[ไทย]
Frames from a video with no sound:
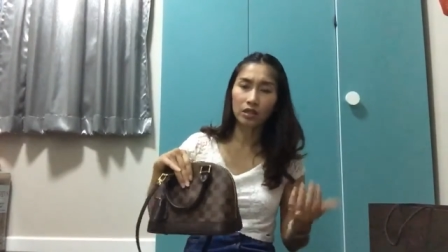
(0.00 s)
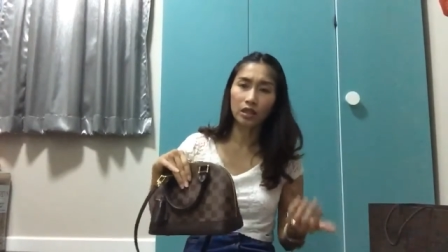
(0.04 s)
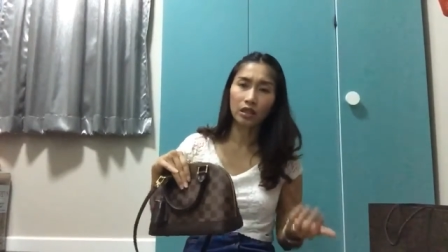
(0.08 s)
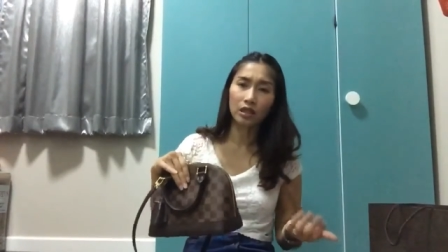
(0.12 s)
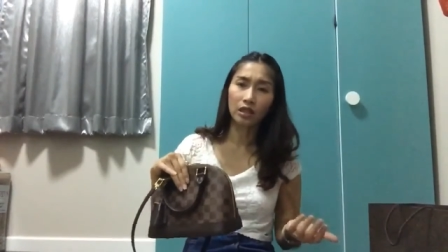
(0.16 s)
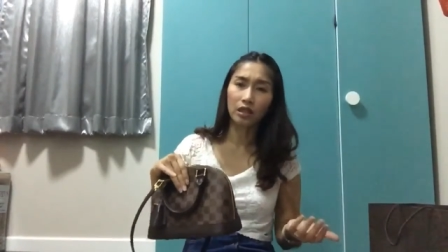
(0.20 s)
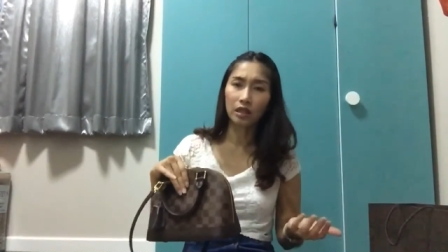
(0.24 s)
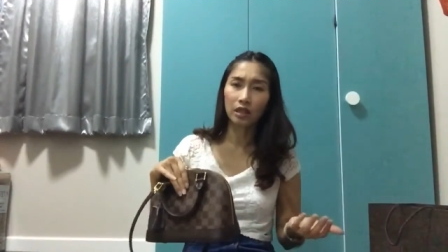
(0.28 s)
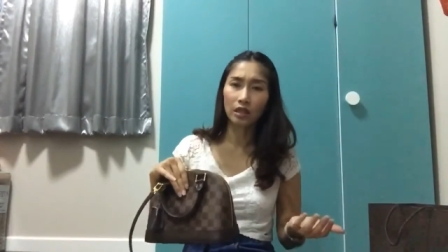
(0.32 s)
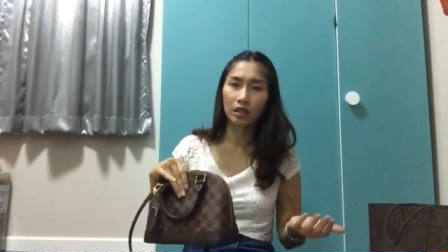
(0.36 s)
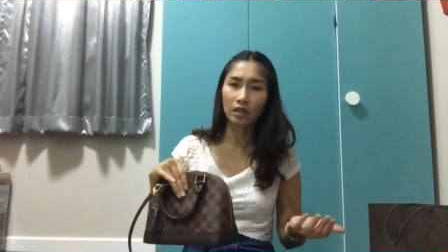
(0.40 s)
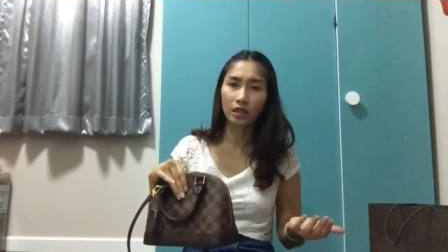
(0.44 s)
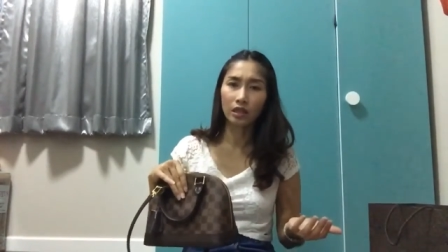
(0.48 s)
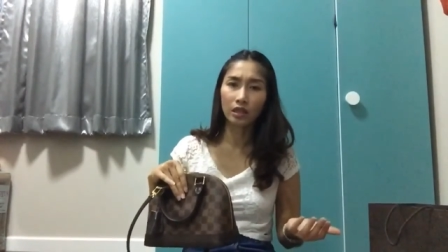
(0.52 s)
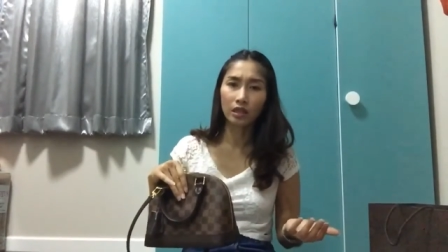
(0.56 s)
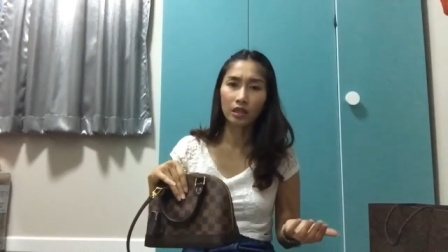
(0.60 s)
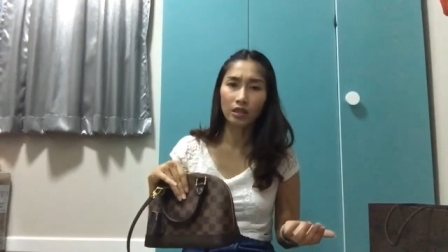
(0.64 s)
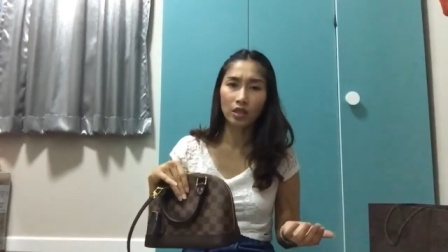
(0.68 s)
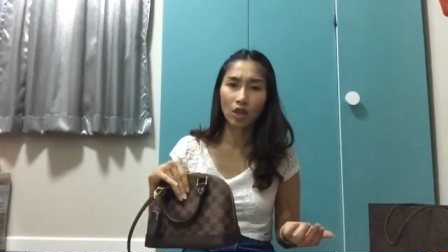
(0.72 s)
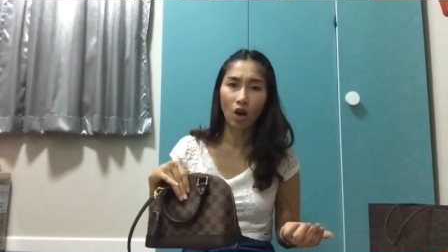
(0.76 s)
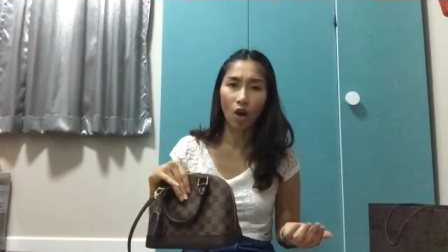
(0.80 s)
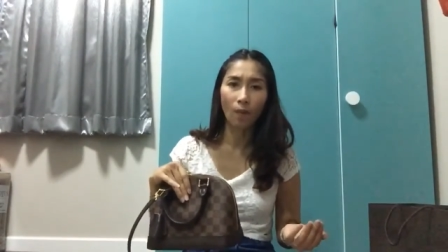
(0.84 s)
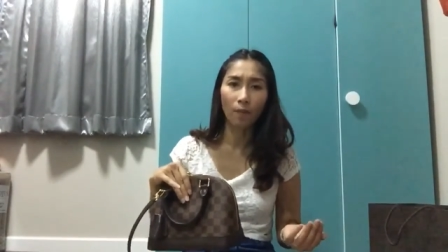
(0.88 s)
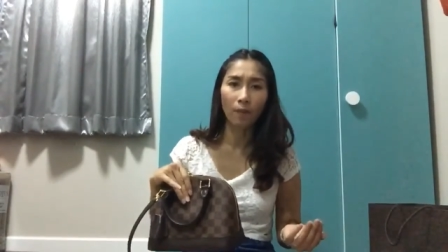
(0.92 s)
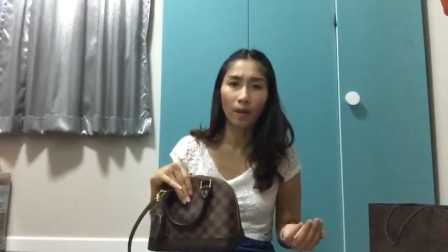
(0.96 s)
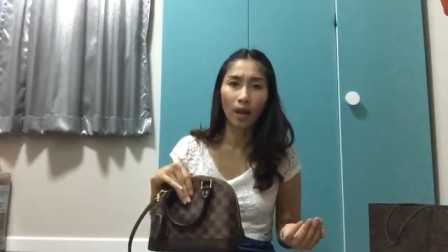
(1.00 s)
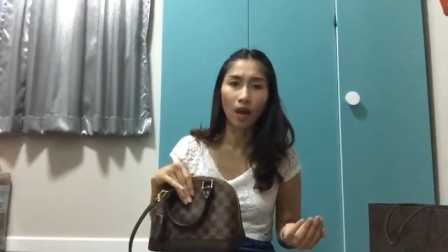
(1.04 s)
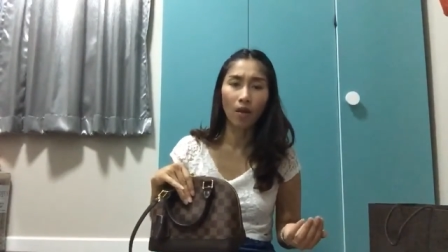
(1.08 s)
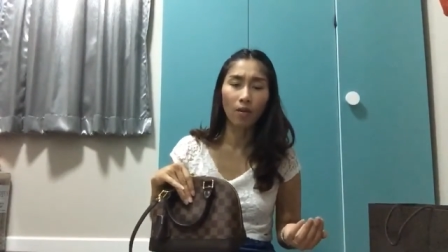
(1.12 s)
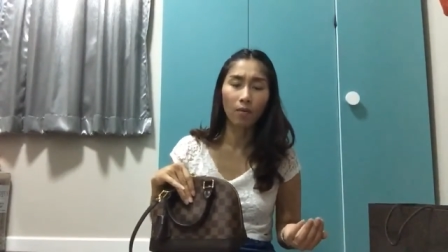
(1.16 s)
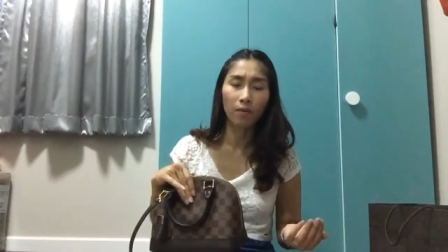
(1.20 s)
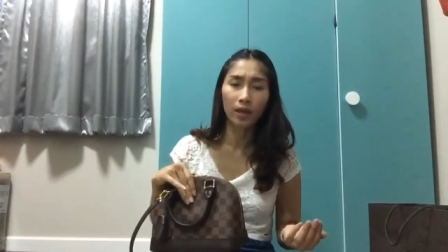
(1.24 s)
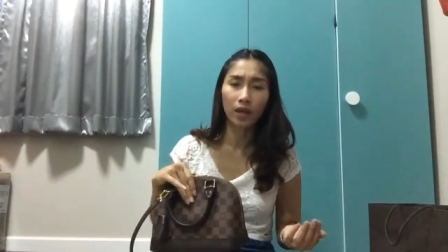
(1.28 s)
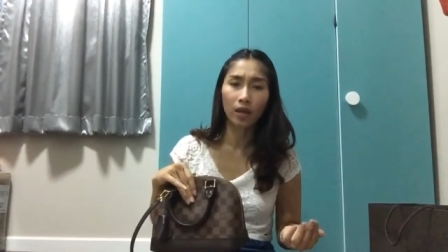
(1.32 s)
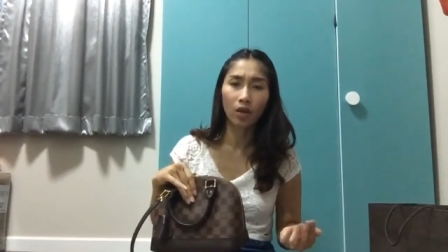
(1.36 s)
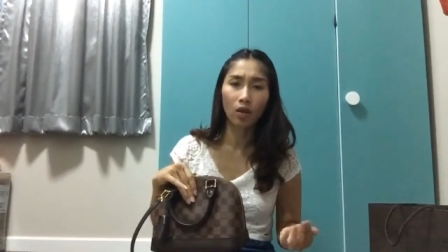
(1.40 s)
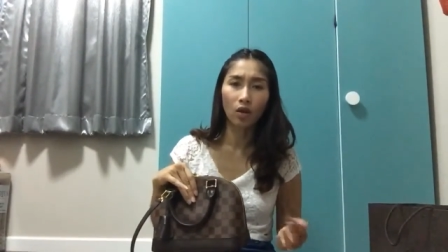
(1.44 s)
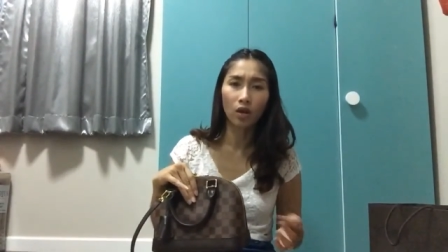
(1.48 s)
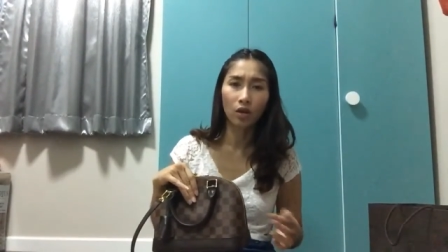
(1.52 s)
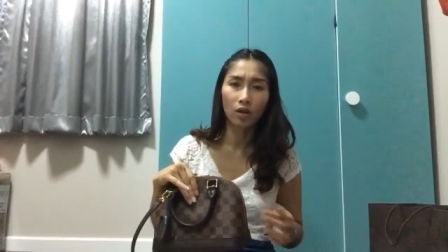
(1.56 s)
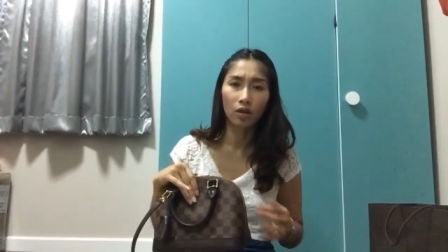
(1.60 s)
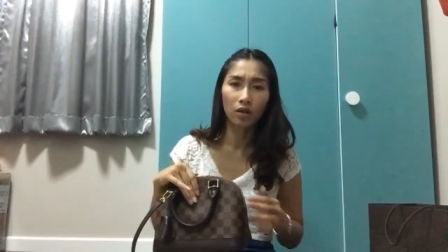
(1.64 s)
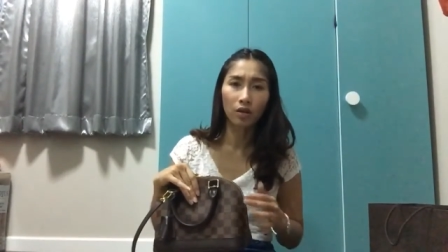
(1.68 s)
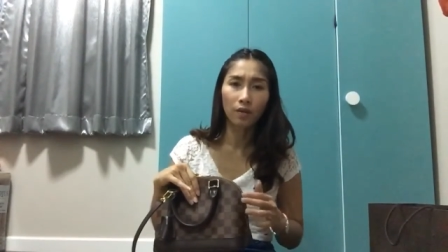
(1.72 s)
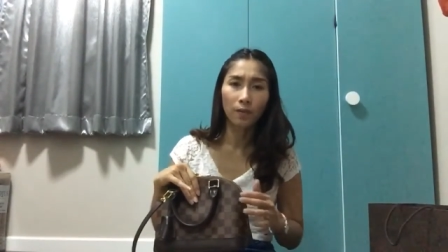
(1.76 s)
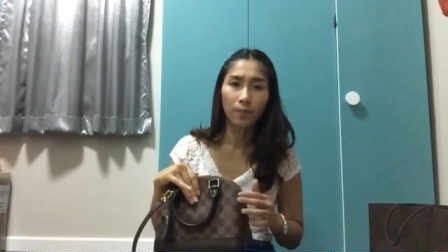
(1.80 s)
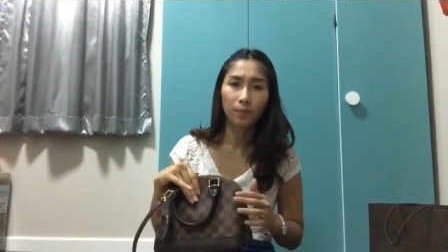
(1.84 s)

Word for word: ที่ที่ช็อปแล้วไม่ค่อย